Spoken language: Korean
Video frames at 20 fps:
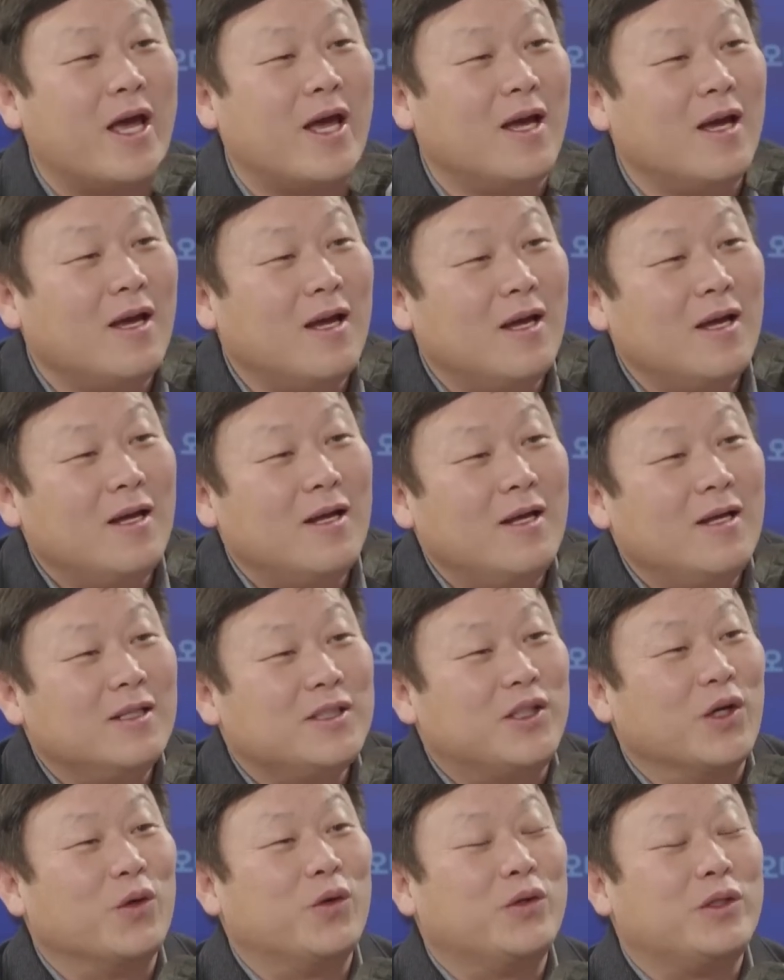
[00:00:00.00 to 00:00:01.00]
네.
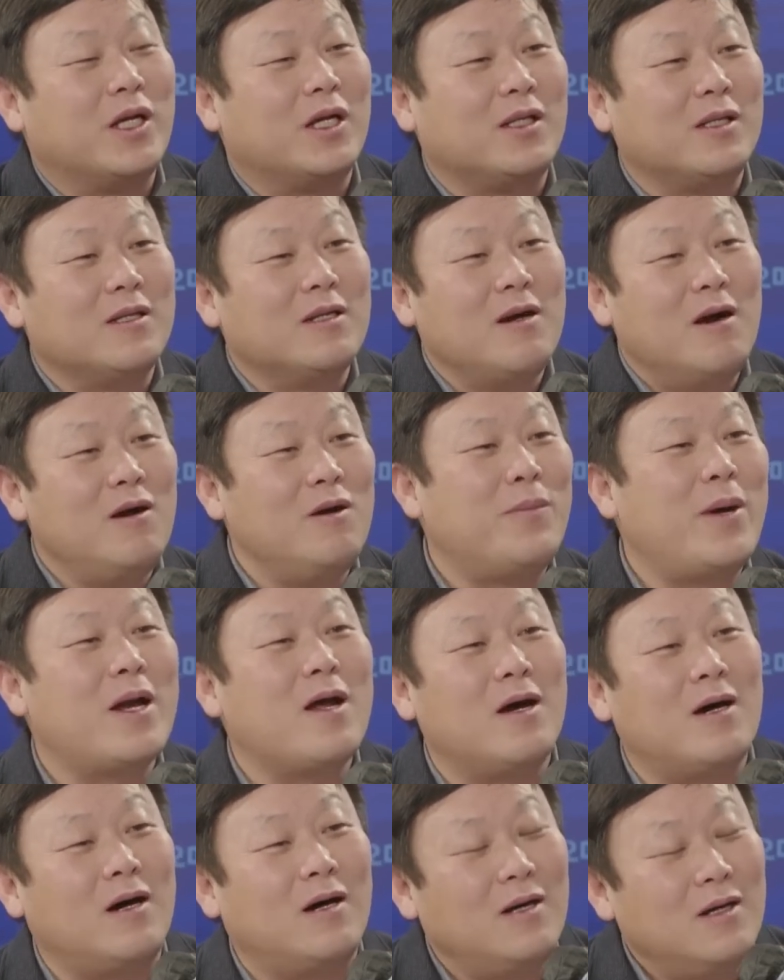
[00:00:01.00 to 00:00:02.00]
정규제 네.
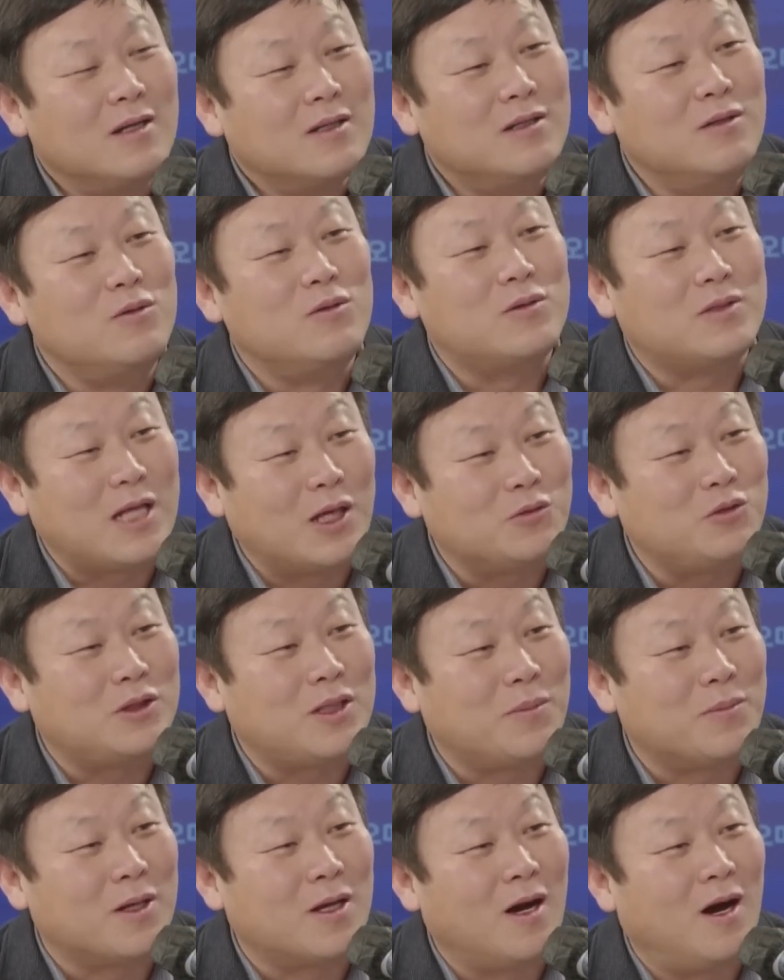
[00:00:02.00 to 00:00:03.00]
얼마나 극우
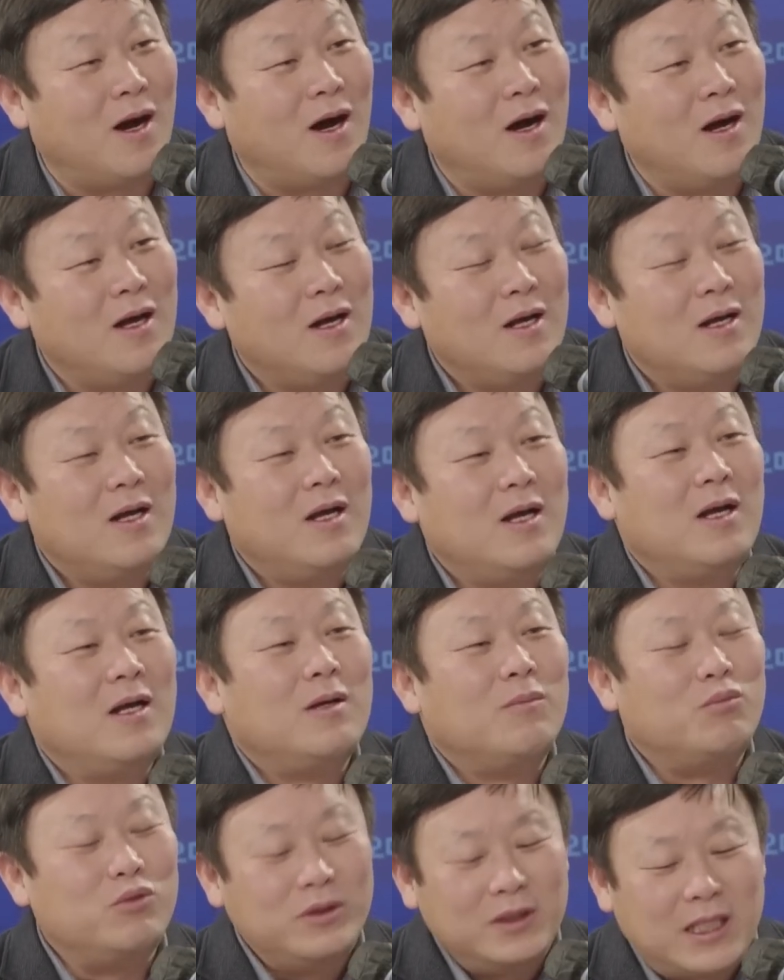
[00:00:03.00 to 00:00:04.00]
극단주의자입니까?
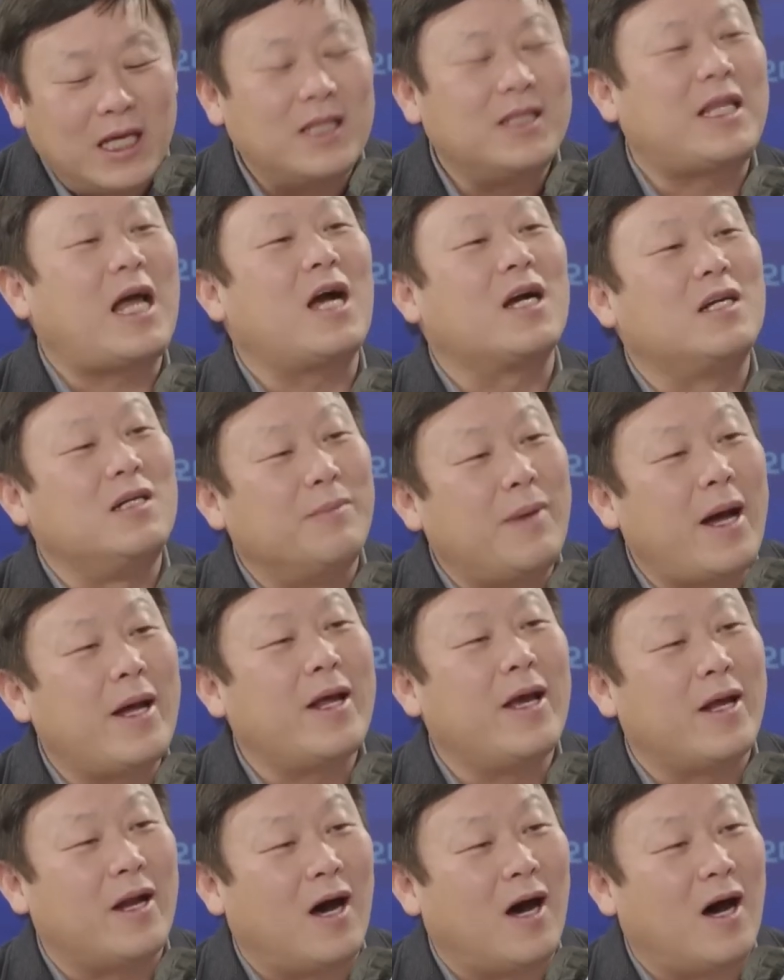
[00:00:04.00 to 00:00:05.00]
음... 문재인 다
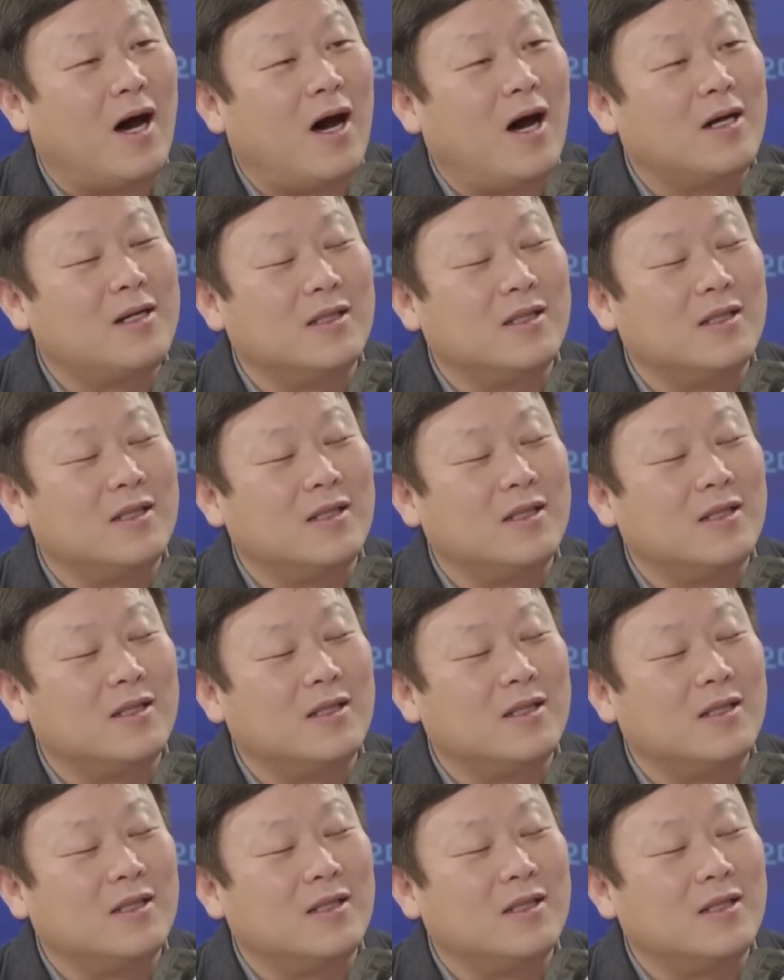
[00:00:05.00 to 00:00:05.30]
그만해라.